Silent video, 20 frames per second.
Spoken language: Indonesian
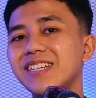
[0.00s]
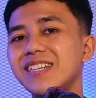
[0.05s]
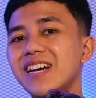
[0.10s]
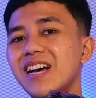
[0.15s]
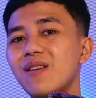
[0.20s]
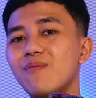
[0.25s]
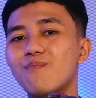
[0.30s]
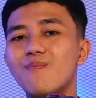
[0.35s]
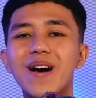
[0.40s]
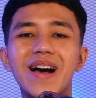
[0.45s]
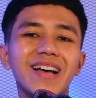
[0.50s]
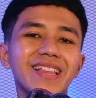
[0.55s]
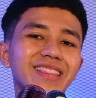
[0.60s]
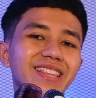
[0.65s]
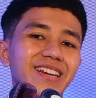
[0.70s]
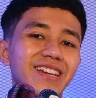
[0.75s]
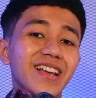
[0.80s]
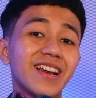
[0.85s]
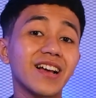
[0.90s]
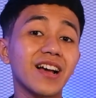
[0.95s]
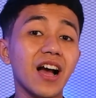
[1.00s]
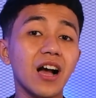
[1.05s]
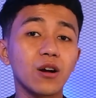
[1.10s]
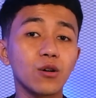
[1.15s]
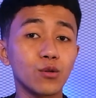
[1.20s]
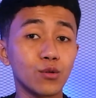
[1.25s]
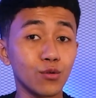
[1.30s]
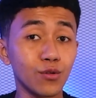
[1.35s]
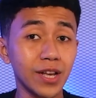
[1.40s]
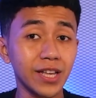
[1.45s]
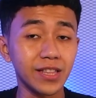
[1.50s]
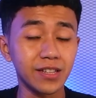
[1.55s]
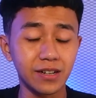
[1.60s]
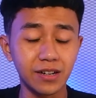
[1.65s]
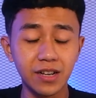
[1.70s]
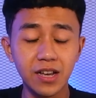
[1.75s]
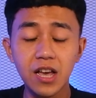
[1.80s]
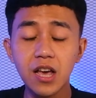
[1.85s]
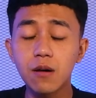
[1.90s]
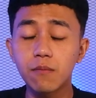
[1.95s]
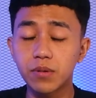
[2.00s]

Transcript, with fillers: dengan material kangguru leather